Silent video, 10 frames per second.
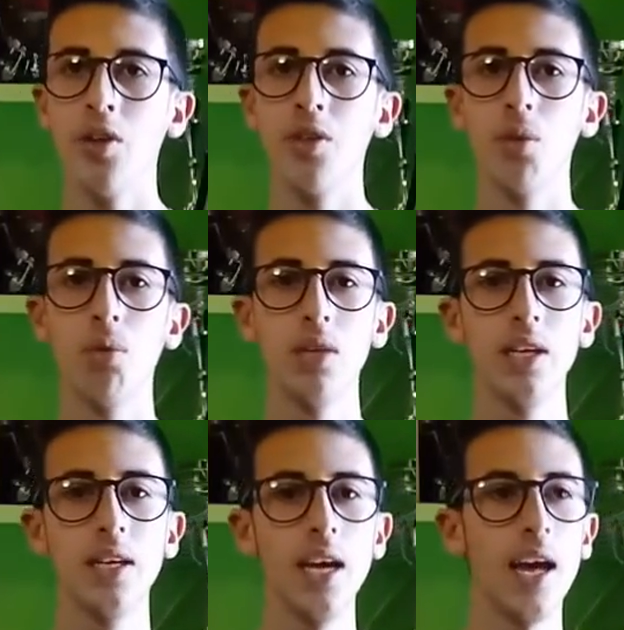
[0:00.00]

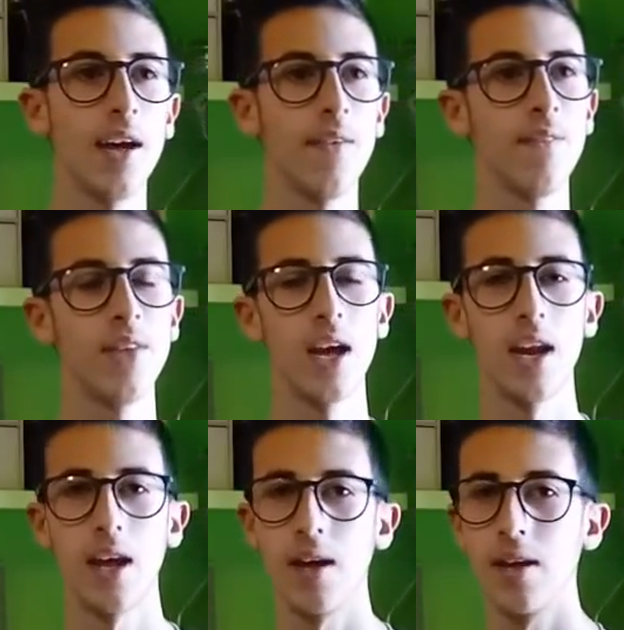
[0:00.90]
Dopodiché
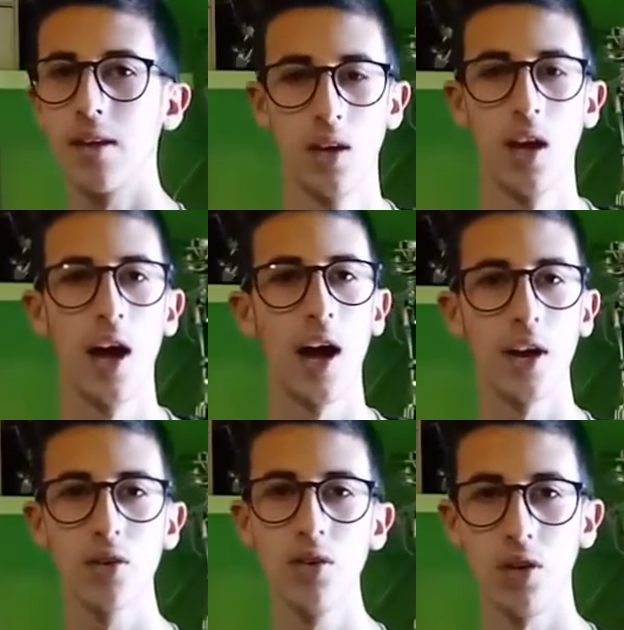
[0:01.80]
viene
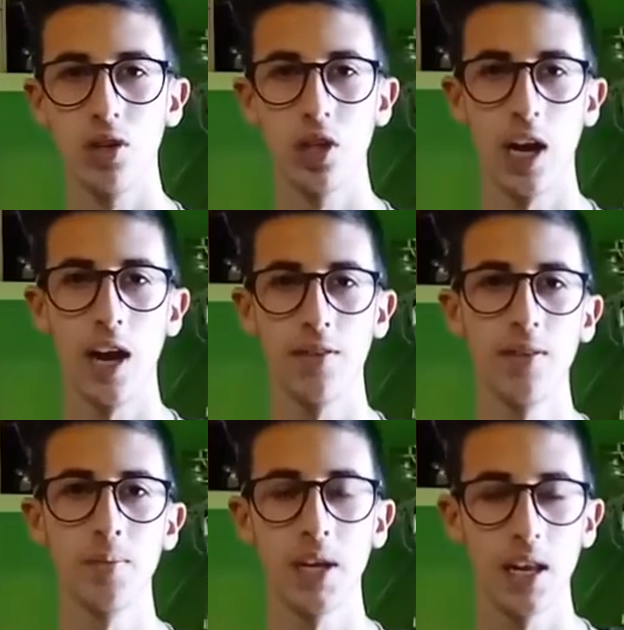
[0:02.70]
a conoscere la
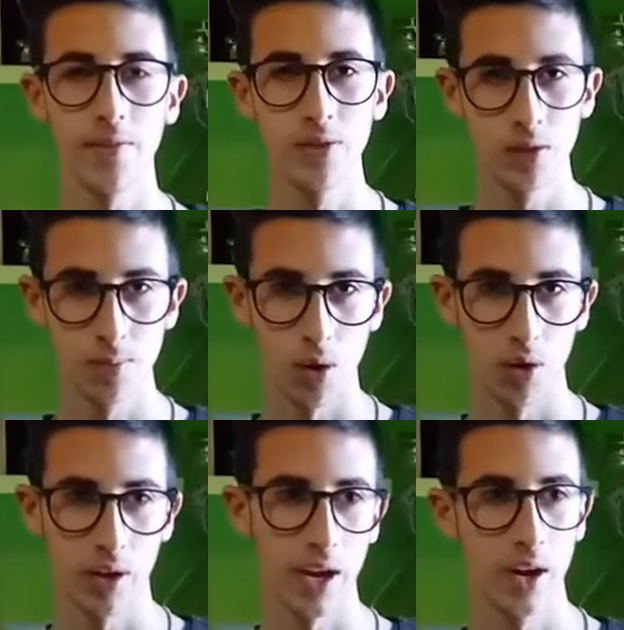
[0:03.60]
famiglia
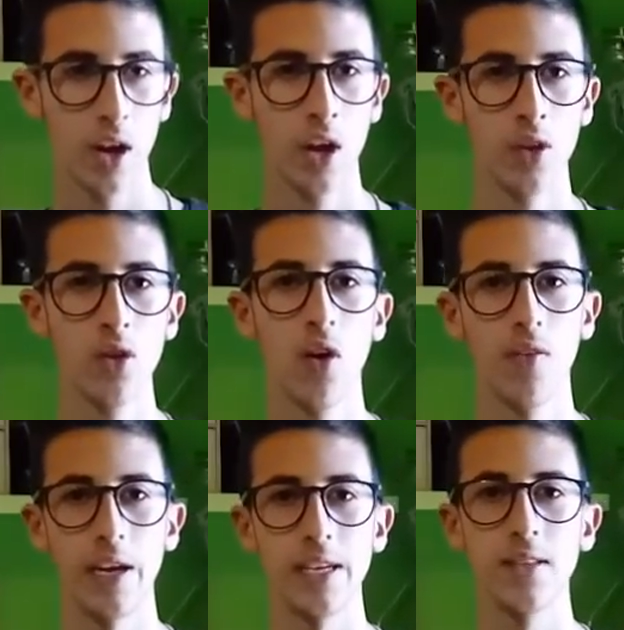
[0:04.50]
Bismoker,
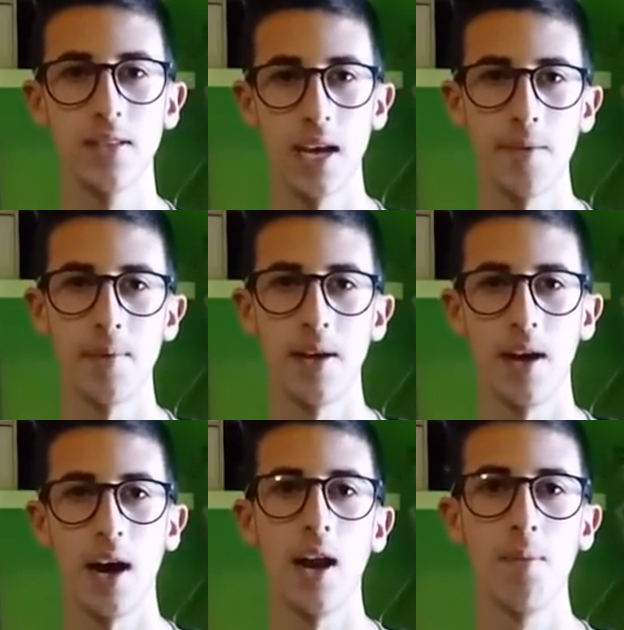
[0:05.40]
dove
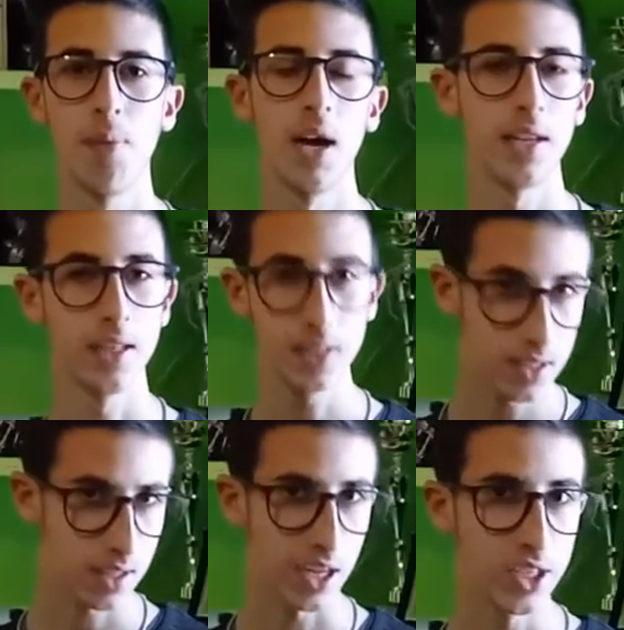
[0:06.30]
insieme al padre di
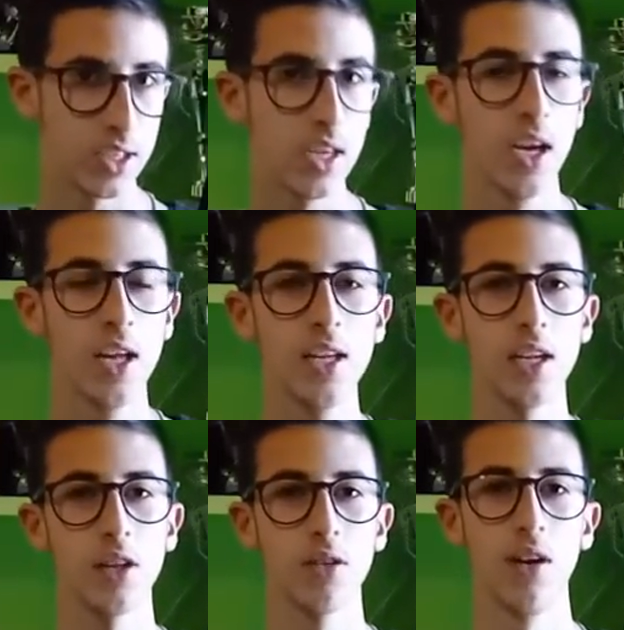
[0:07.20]
Senji
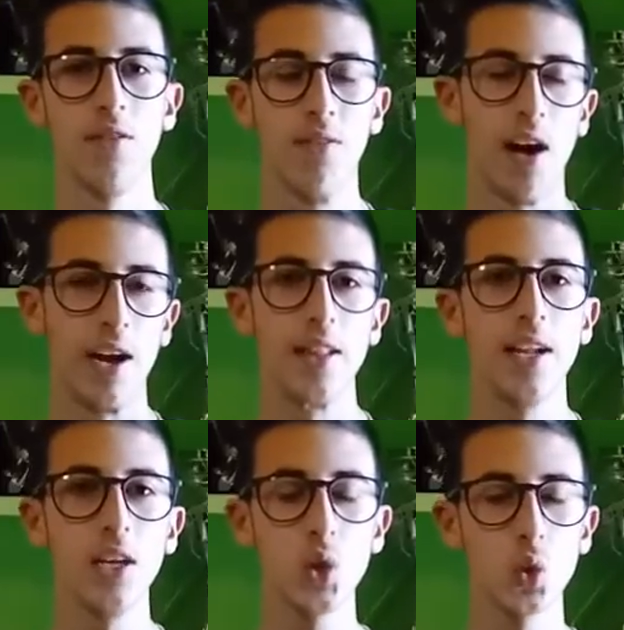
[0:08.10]
iniziano a fare
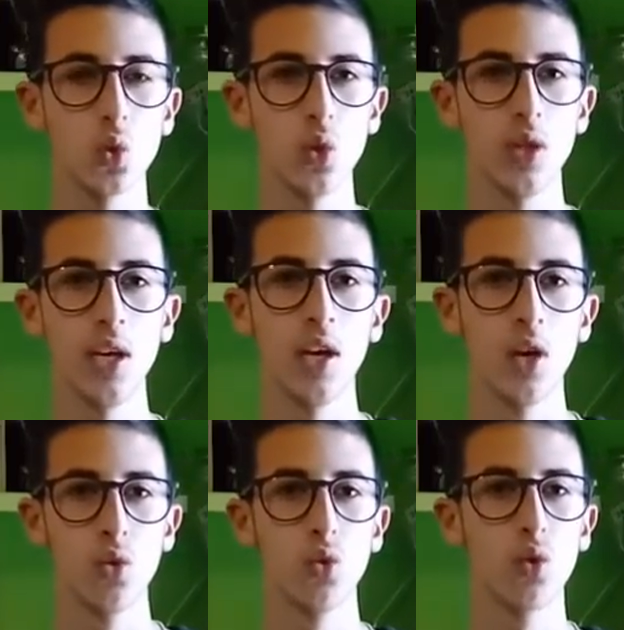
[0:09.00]
degli
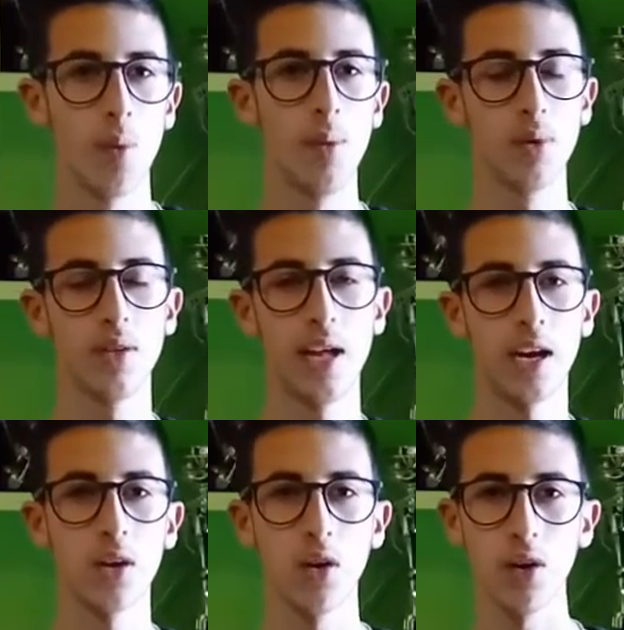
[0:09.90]
studi su come
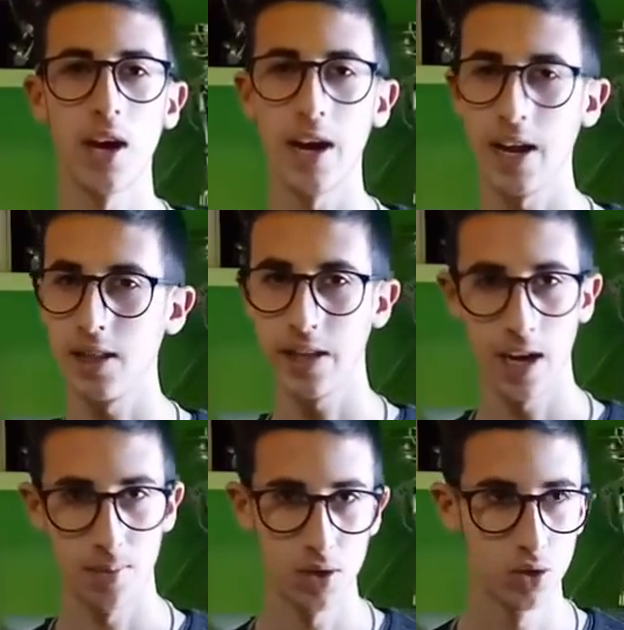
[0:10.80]
poter clonare
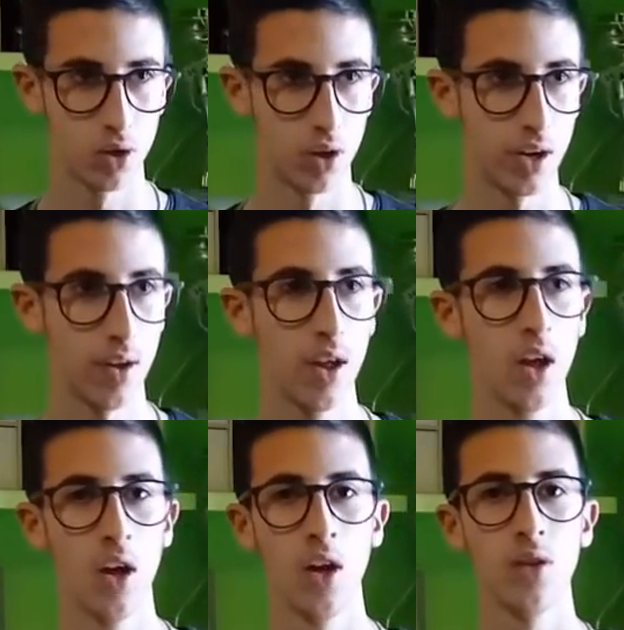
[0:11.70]
delle persone.
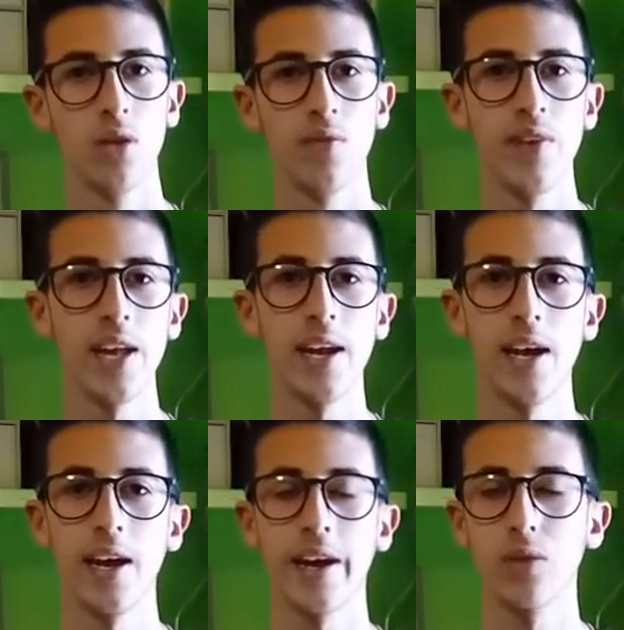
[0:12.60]
Viene